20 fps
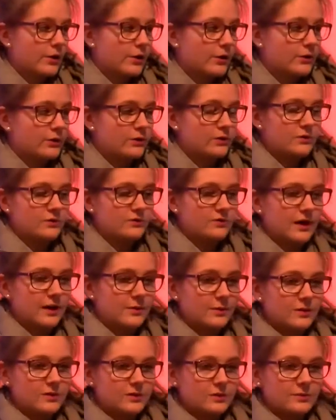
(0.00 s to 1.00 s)
Und wir
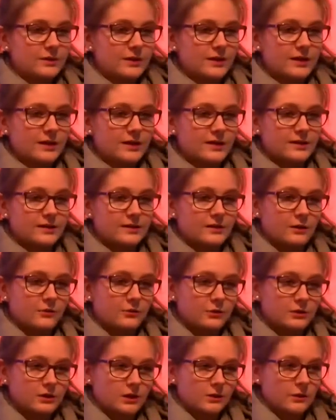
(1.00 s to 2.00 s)
haben uns überlegt,
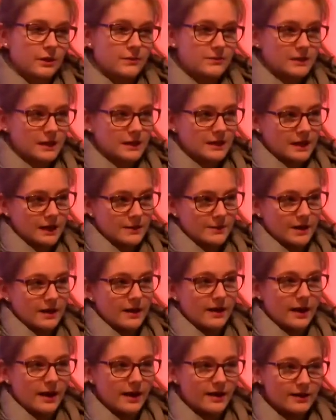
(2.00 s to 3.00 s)
auf unserer Website kann man
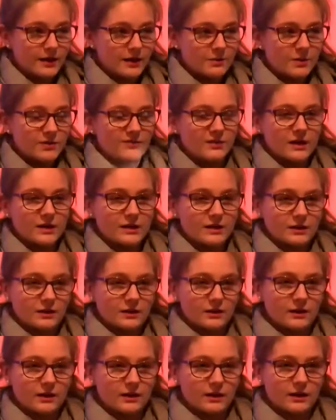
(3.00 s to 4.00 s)
dann eingeben, in
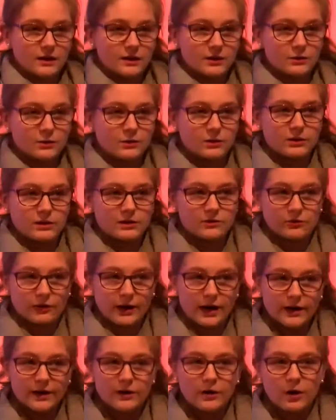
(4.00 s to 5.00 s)
welche Regionen in
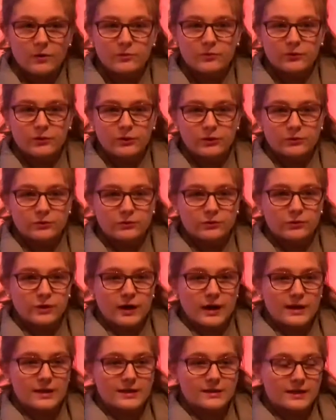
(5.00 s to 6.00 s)
Frage kommen würden
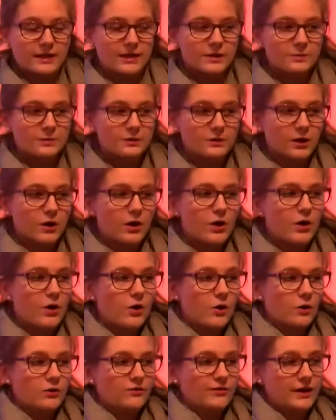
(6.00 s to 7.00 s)
für einen selbst
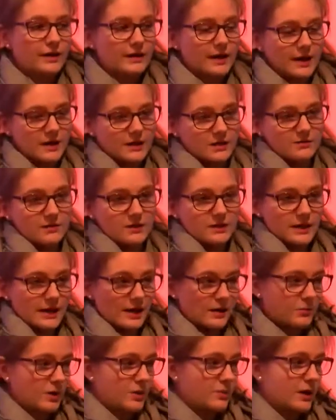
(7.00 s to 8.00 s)
und welche
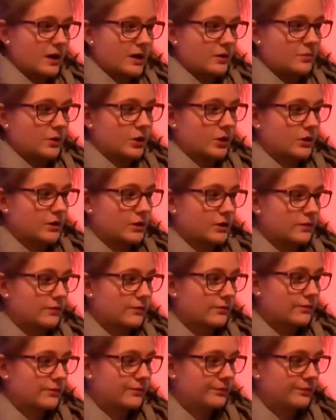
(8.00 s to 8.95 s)
Aktivität man machen möchte.